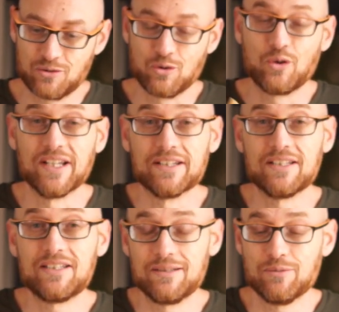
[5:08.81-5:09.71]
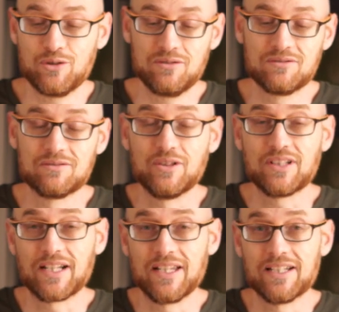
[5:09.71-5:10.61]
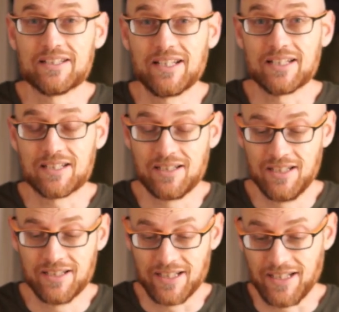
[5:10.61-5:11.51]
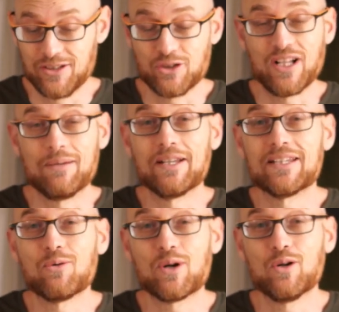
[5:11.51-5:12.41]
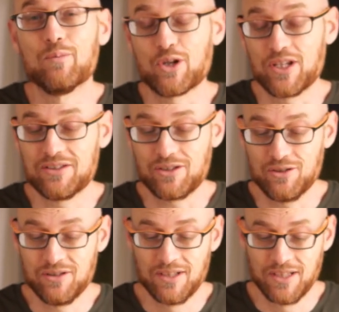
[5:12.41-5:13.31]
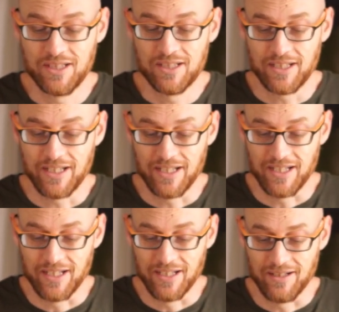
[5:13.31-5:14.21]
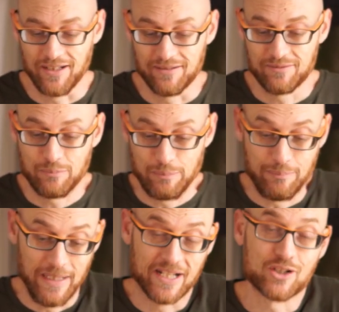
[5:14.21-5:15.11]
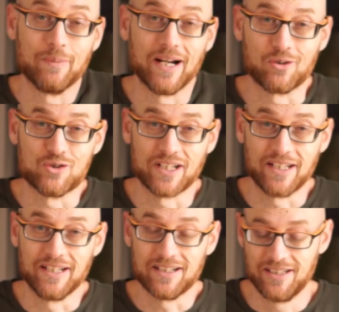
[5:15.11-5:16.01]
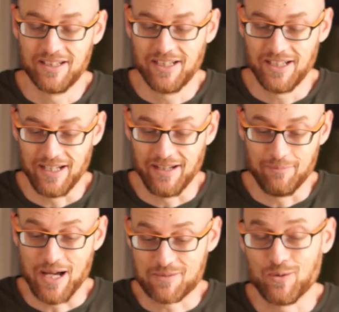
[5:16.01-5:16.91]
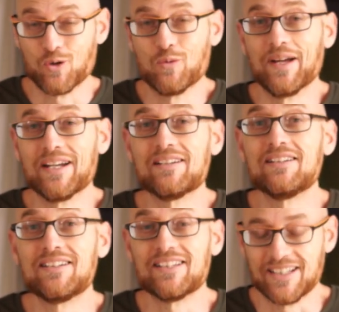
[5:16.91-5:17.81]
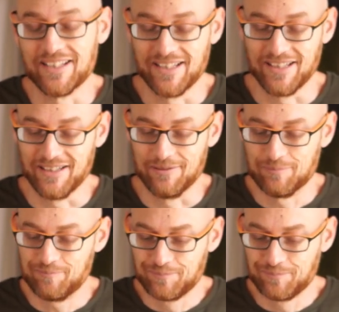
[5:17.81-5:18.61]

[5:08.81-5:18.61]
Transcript: Crujientísimo, que estas, quede totalmente hueco por dentro, eh, para eso, para conseguir eh, más volumen y,